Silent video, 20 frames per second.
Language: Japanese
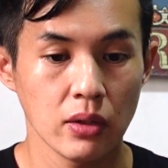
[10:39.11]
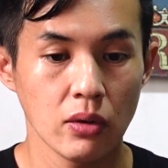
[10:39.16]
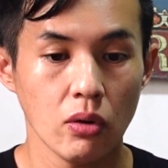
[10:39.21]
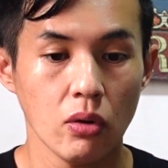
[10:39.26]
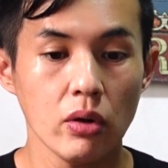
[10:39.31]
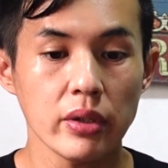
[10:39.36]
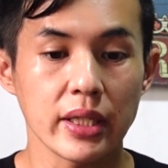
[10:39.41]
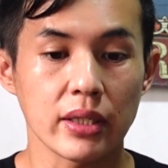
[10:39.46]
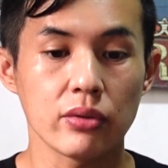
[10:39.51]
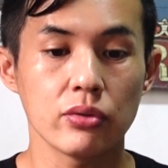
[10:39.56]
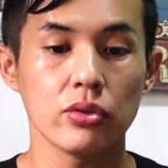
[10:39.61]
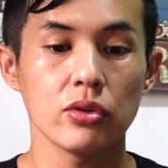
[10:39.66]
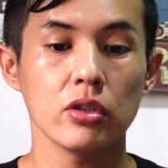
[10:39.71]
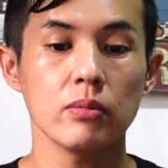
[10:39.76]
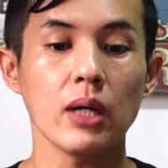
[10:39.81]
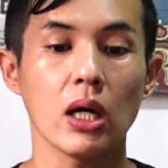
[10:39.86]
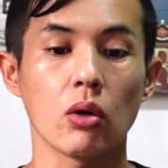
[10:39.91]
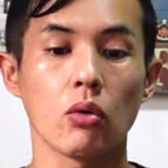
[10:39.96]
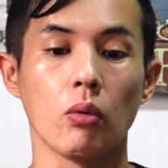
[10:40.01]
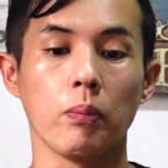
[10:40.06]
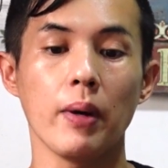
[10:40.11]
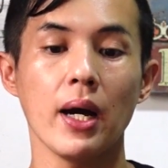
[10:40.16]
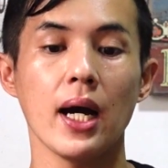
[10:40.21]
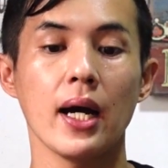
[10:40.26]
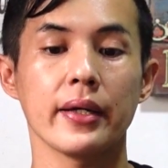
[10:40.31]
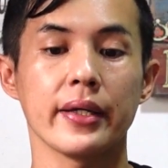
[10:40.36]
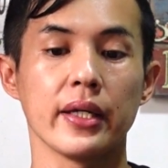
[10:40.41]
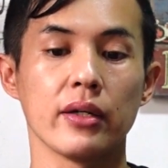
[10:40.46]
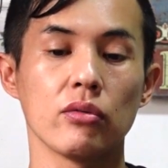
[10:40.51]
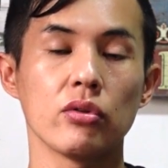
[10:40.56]
ほいで車をこう
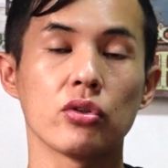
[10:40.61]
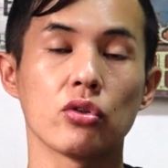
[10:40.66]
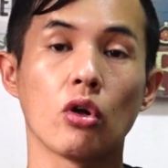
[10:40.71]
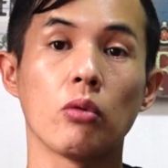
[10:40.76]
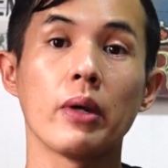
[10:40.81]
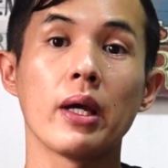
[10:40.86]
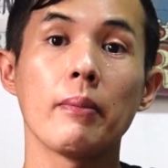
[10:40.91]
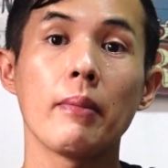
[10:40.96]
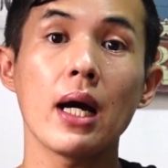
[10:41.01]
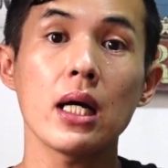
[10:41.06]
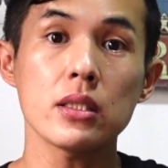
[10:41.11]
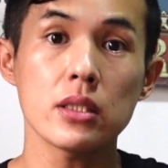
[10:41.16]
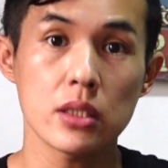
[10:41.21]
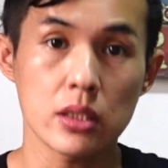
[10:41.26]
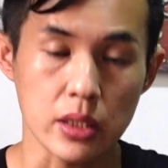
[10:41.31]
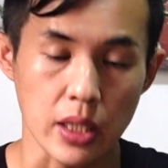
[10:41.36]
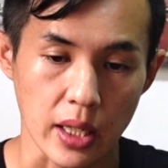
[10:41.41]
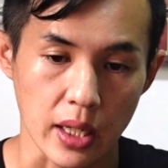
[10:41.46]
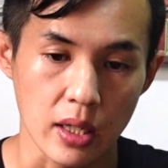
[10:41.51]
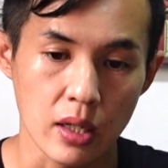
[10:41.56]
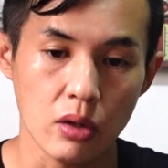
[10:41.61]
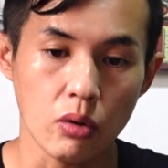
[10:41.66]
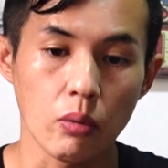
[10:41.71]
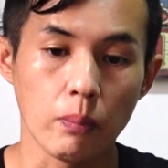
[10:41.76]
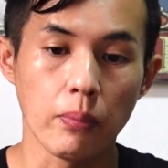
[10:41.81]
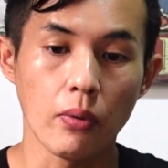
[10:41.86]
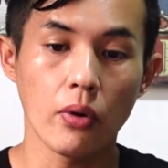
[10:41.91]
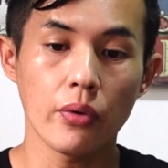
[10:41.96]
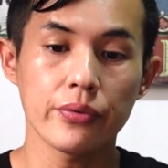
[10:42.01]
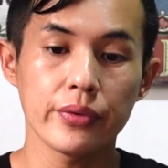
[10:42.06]
パーキングに止めまして、こ
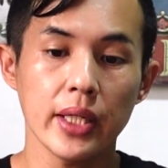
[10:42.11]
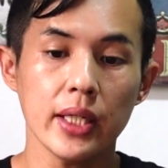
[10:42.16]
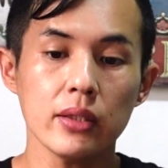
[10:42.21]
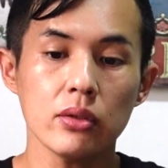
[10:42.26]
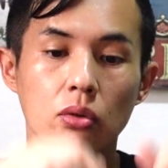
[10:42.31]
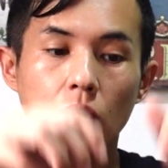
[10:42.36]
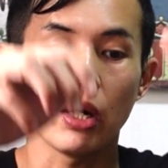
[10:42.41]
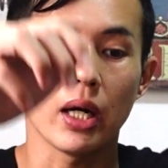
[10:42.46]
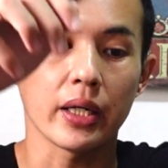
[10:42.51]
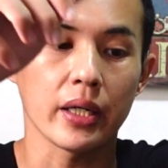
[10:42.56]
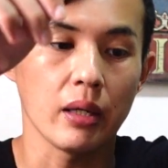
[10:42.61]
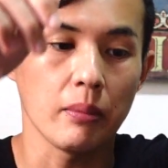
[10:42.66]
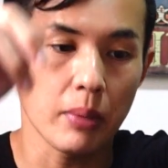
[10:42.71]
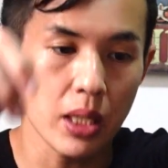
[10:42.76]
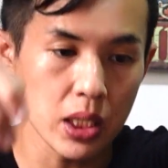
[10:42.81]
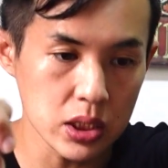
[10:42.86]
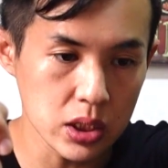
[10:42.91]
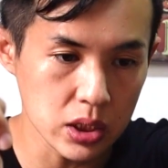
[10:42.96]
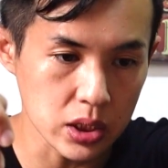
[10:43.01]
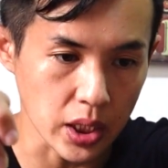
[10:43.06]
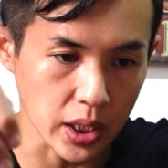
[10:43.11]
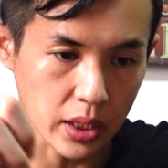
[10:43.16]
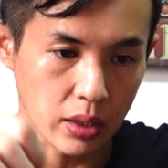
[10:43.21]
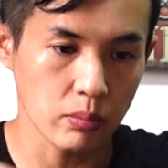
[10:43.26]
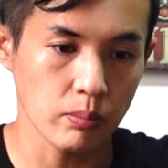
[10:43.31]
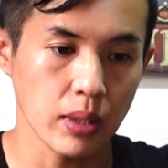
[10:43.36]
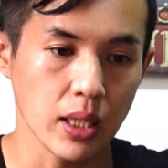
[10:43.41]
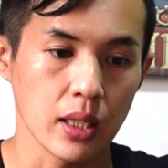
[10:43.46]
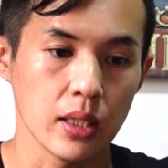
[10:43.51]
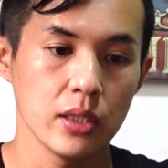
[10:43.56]
うボンネットを開けまして、
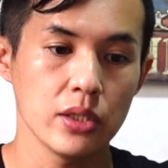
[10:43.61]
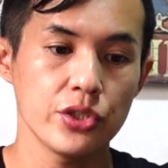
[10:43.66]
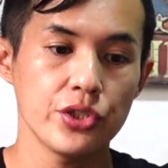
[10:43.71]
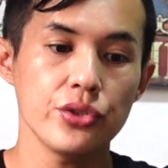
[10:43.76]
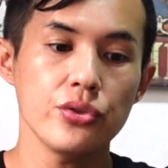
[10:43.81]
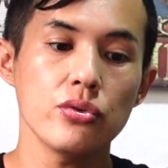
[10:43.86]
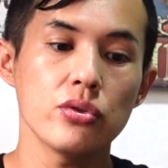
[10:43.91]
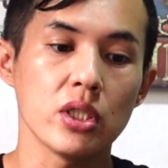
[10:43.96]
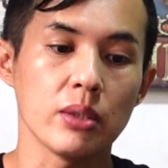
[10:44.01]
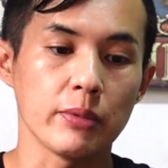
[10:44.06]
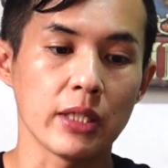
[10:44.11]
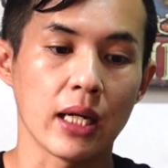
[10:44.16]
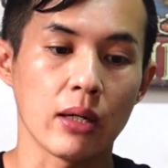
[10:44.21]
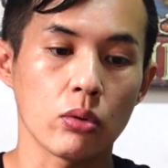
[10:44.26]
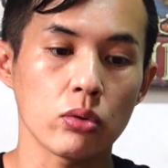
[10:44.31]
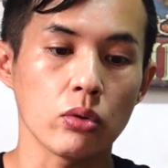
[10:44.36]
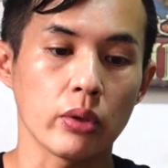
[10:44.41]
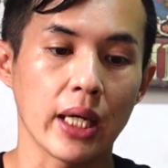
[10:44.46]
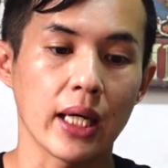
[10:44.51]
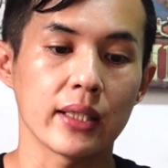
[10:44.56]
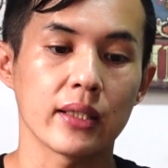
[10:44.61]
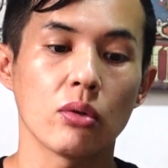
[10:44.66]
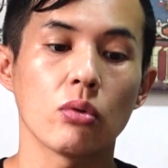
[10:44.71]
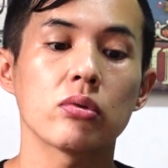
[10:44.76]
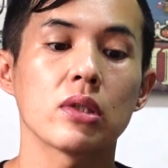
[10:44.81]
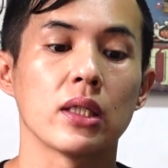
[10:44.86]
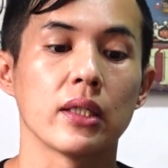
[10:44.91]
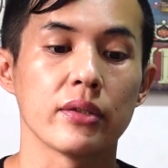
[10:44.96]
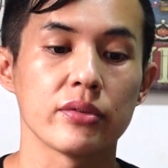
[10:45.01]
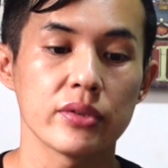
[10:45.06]
まあ、修理みたいなことをやって
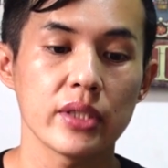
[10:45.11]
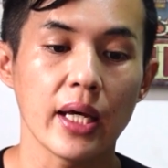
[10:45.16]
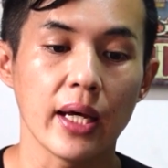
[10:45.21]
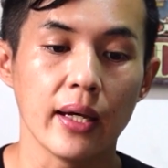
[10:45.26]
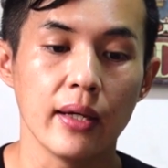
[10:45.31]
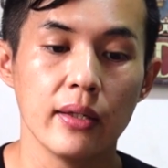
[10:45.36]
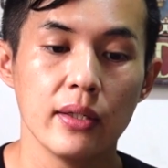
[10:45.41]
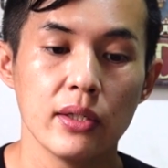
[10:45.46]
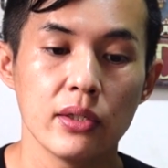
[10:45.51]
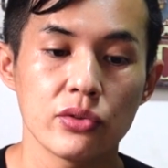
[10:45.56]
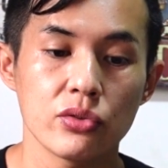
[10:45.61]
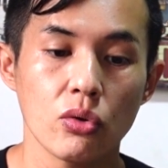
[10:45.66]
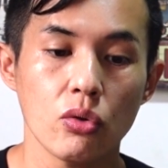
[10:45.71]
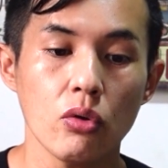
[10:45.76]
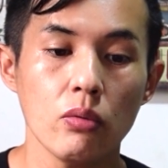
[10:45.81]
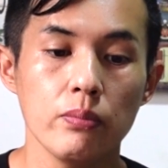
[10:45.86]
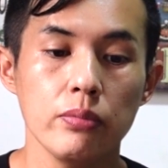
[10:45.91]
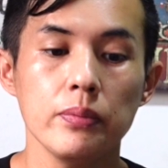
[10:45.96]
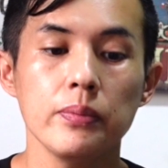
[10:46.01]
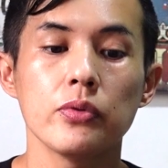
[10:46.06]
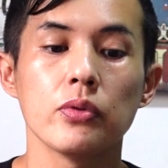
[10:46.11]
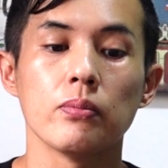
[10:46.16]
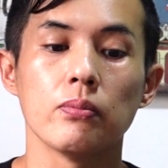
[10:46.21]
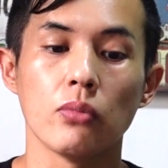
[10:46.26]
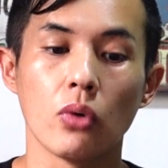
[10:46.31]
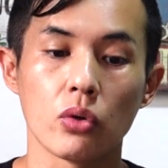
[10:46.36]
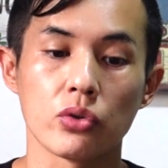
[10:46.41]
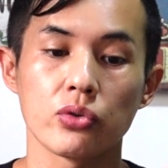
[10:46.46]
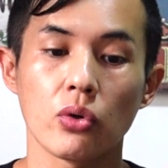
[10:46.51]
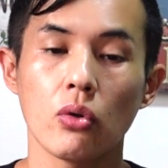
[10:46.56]
おったんですね。その部分
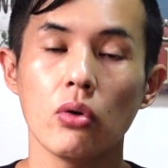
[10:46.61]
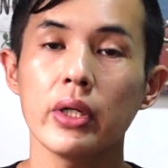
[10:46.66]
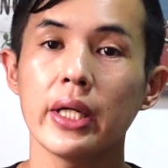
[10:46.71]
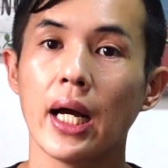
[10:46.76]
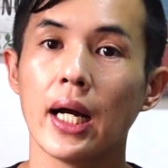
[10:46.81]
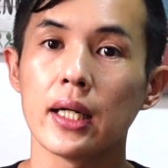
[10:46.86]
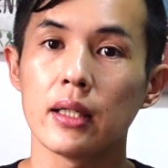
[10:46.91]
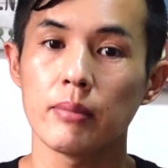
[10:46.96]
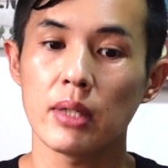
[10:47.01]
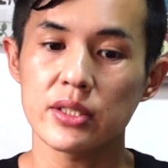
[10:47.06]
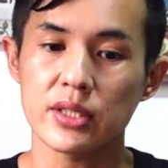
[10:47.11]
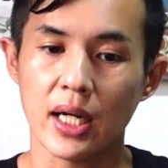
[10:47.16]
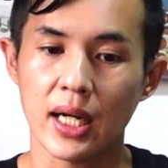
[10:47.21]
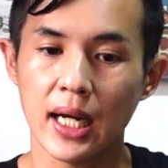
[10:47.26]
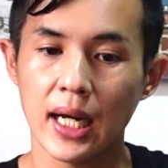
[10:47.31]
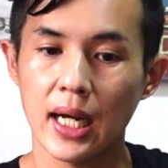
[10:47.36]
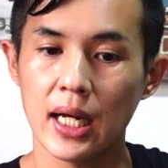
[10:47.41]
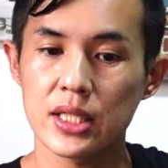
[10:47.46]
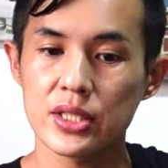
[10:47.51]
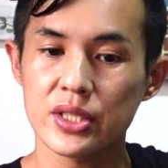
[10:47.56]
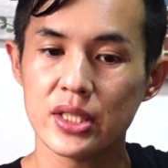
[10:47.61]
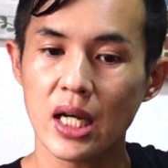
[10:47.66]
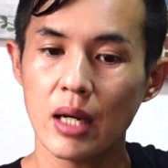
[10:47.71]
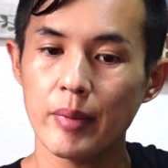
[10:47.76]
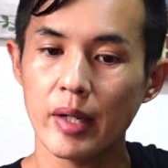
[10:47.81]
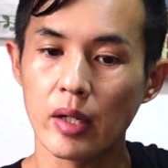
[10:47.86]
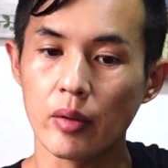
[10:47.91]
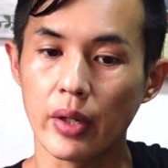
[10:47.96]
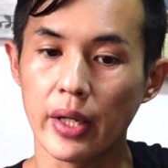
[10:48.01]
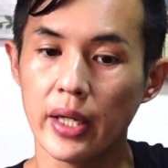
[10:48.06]
もそこにありました監視
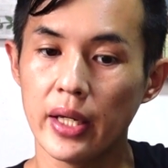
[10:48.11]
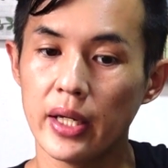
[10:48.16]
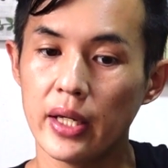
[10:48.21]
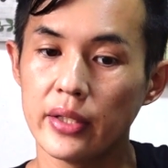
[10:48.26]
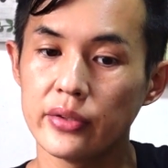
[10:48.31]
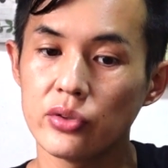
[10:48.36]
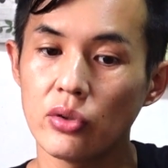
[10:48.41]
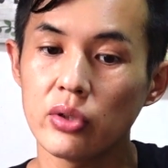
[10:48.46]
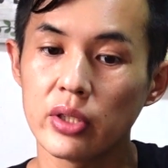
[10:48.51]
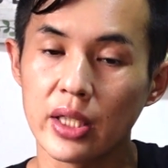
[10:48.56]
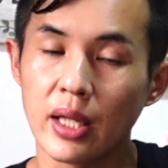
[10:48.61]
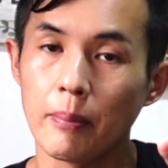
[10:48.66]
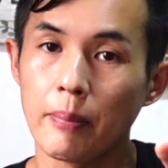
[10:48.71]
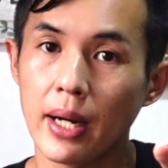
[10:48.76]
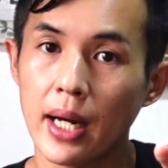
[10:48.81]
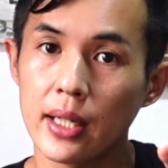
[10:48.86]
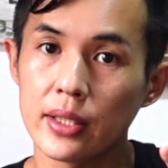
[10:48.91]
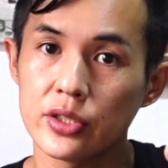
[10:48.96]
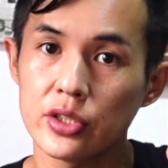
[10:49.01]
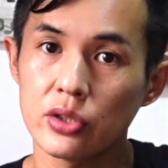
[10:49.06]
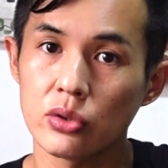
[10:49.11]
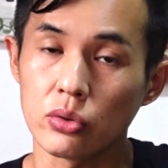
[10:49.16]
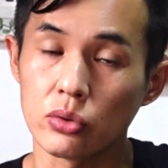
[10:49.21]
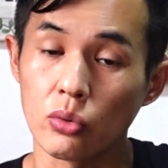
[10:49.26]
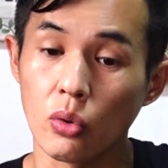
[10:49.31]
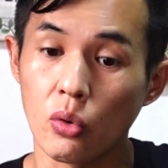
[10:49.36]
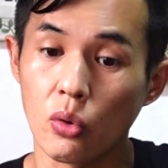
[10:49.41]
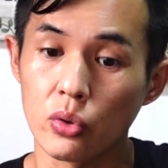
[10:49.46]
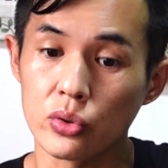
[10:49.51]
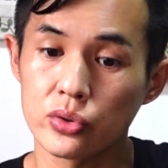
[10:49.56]
カメラの映像にね、バーチルと
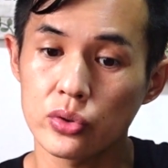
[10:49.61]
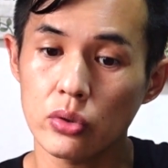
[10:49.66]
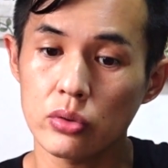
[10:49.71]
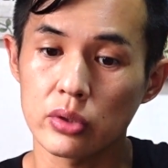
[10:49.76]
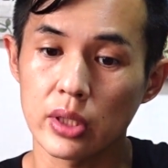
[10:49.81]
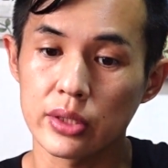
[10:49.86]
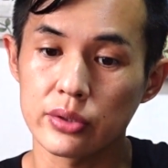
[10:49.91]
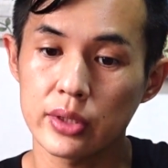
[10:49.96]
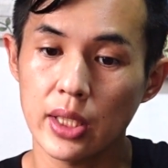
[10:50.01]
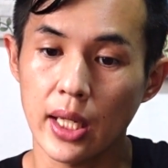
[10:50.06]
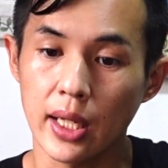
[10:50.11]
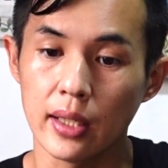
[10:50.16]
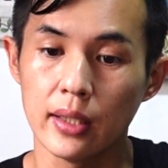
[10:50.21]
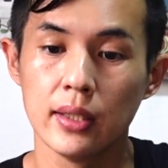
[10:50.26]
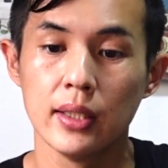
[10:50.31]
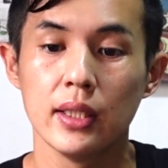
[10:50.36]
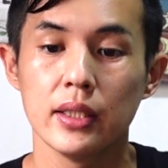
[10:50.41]
残っちょるんですね。